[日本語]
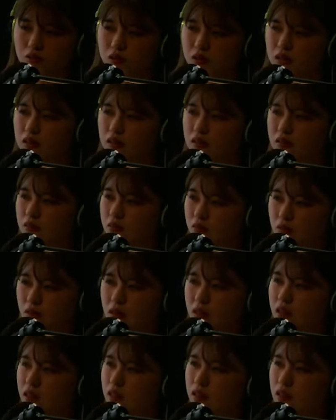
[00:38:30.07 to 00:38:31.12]
なんですよ
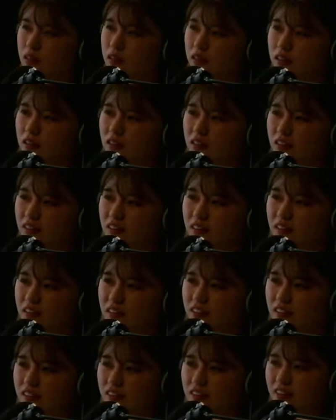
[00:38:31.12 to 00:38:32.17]
ね
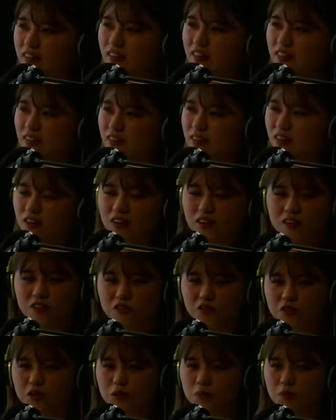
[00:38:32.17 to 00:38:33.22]
なんか
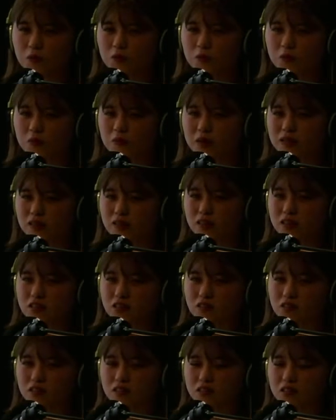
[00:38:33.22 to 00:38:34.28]
それも珍し
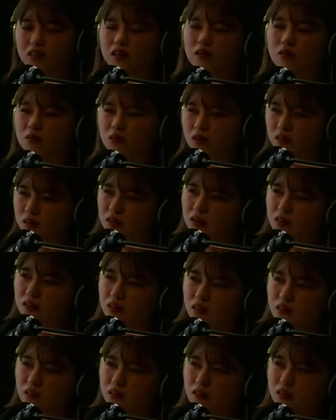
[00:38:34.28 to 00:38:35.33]
くて好きなのかな
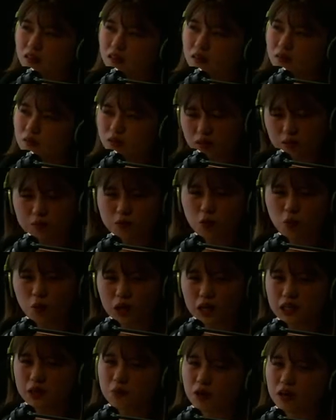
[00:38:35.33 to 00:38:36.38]
あ多分
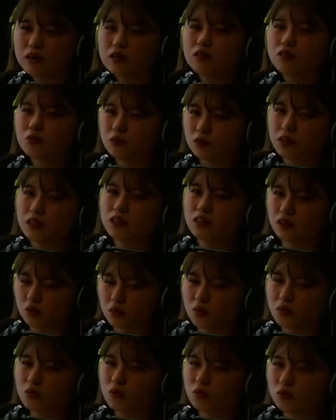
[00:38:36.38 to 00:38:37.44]
他にもあると思うんですけ
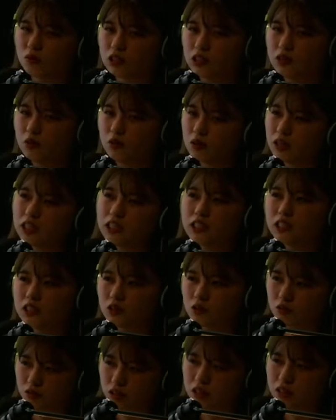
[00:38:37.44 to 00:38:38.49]
ど同じ衣
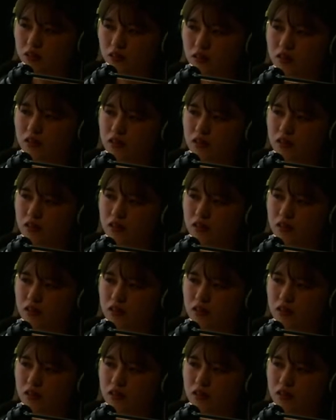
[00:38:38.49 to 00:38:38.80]
装のやつ